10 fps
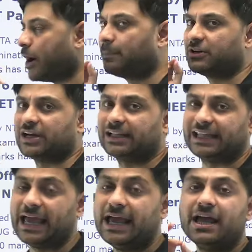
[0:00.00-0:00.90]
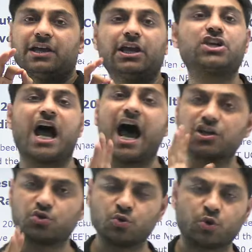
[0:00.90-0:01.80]
पॉइंट बन जाता है कि
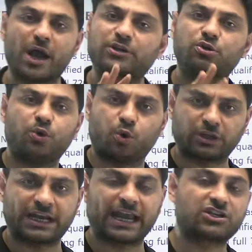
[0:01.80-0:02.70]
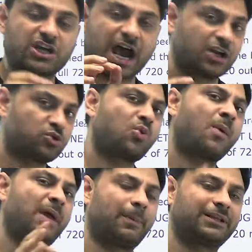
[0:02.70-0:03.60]
चार जून को एक्चुअली होता है क्या चार जून
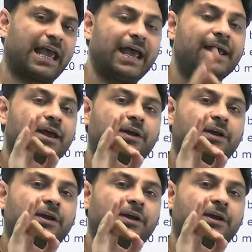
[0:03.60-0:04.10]
को हमें पता है